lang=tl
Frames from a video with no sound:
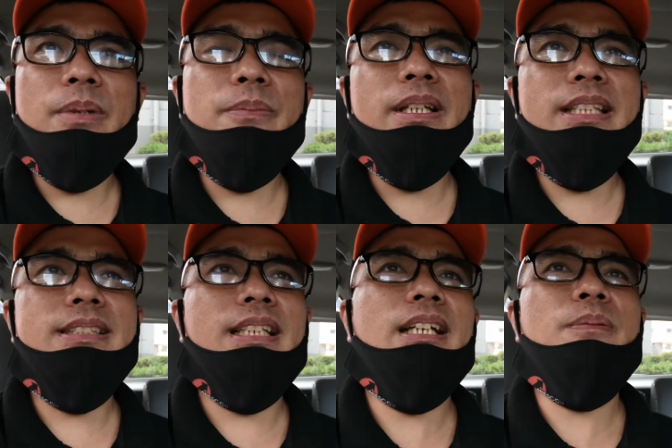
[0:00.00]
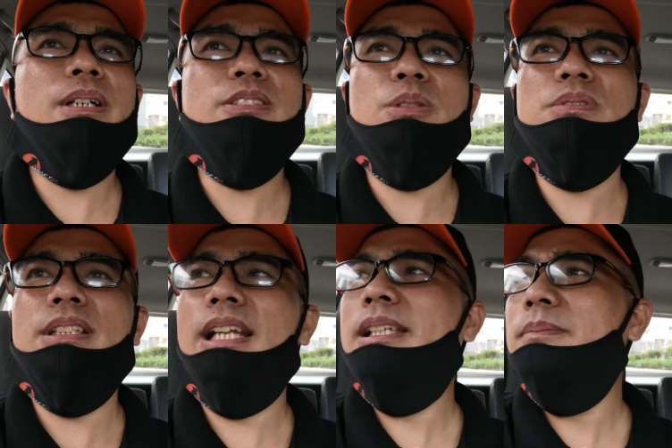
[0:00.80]
Mabilis silang
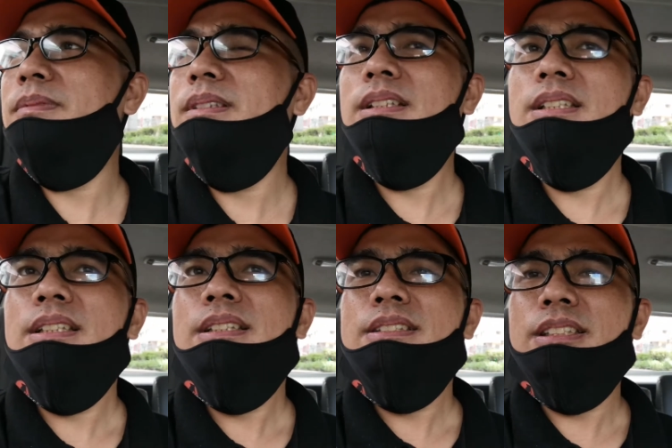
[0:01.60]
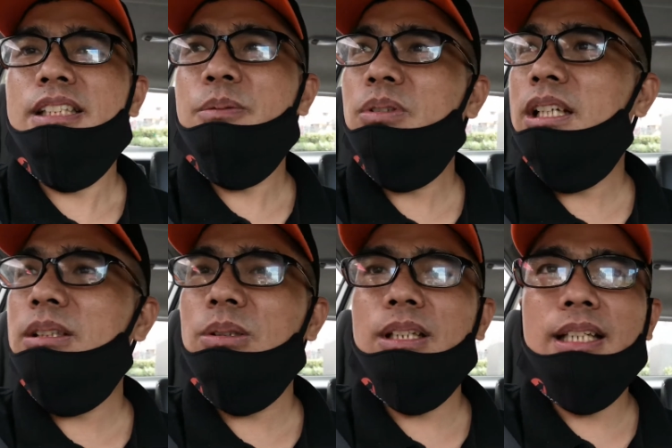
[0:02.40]
mag-subscribe.
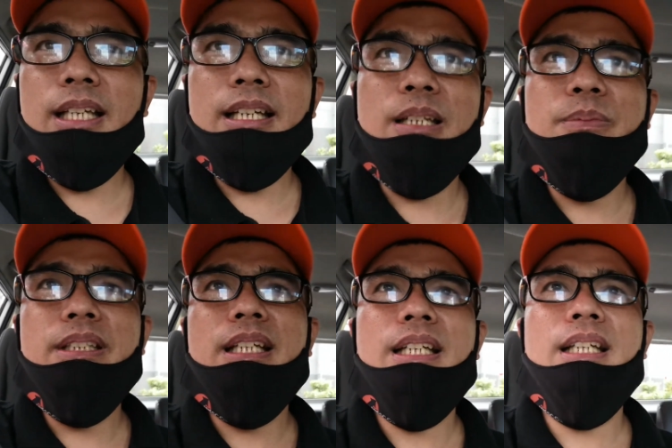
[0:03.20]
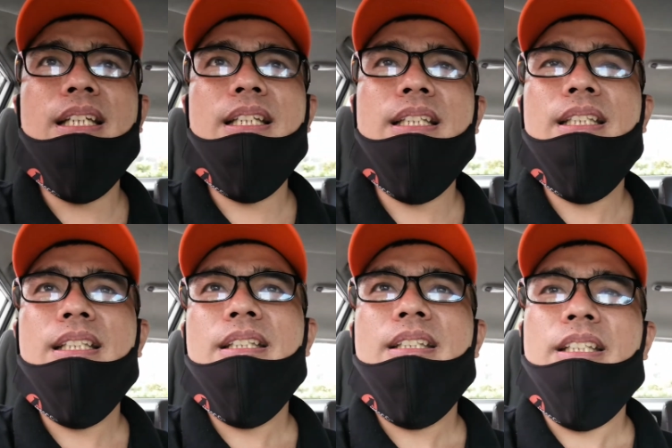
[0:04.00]
Sinimulan ko lang kagabi na
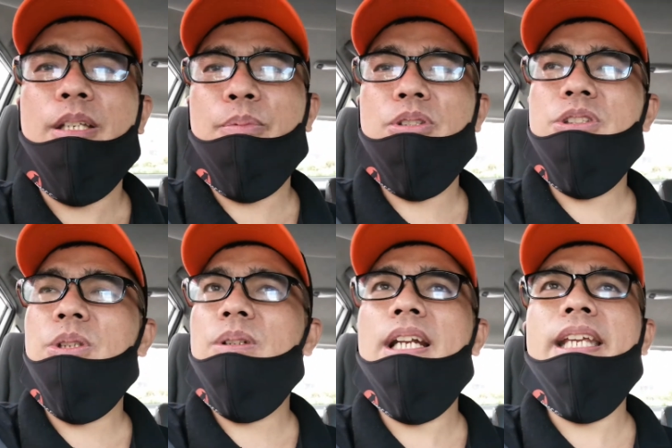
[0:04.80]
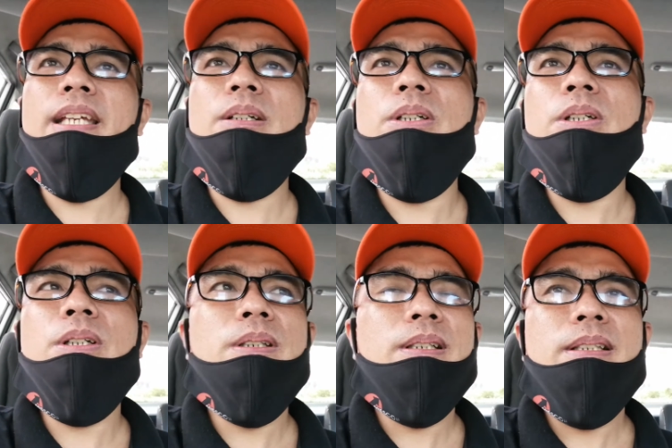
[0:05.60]
i-post yung link
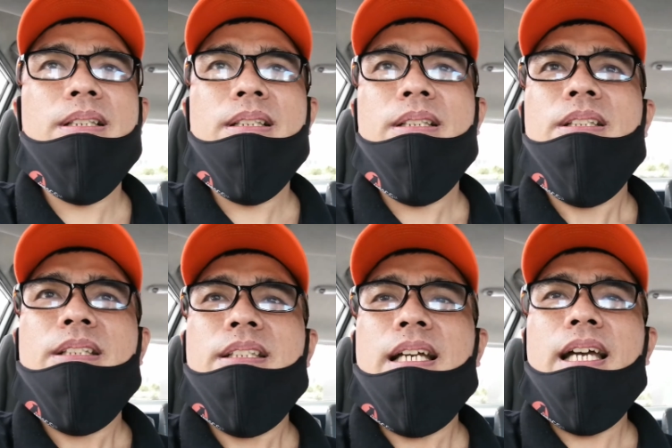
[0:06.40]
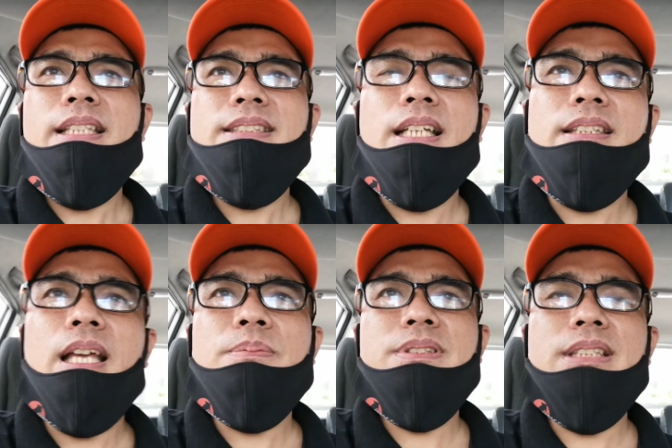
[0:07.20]
ko. Kahit sa
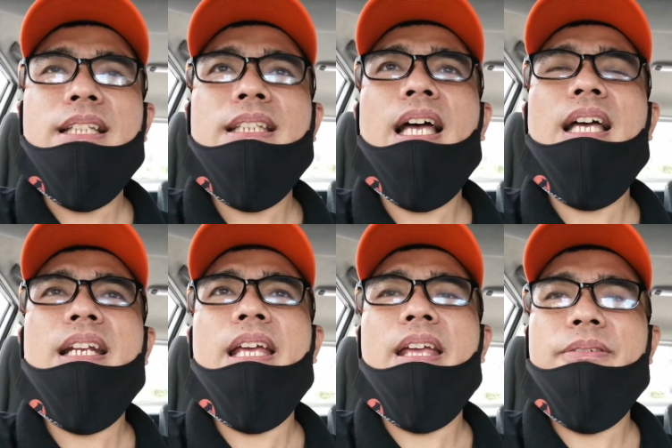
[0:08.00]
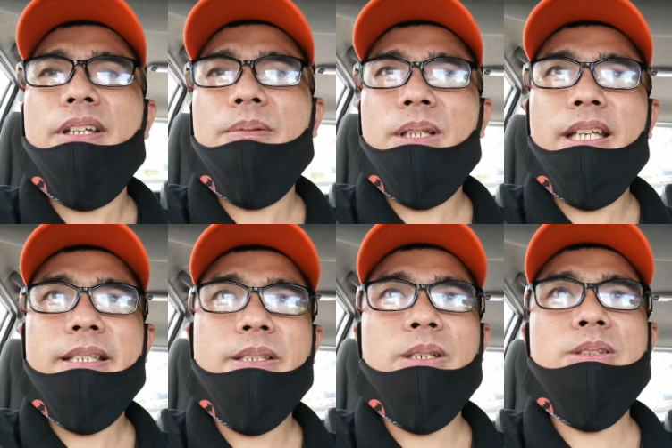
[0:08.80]
Top Santa Ana FM
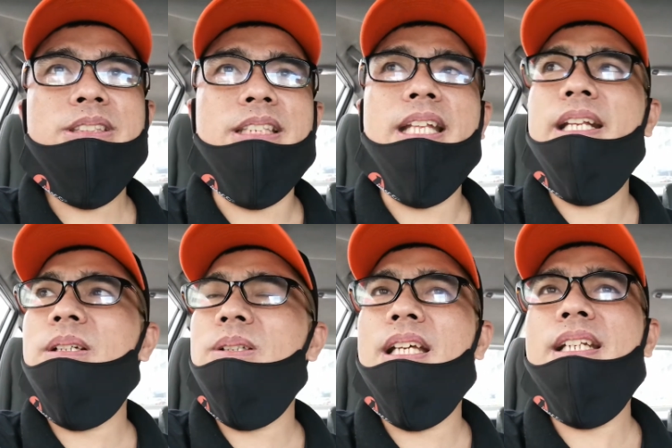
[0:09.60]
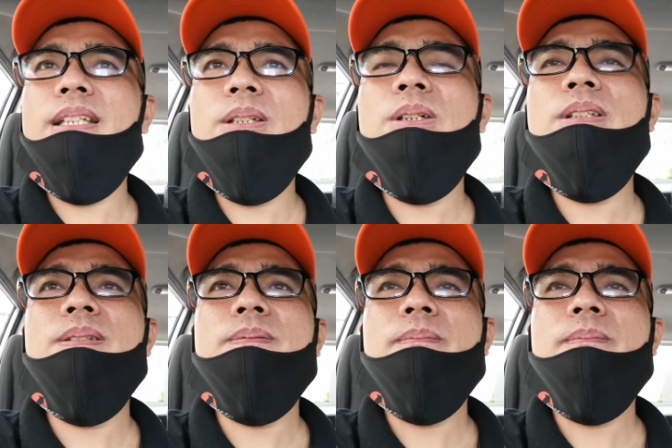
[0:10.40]
Radio, shinare ko na rin doon.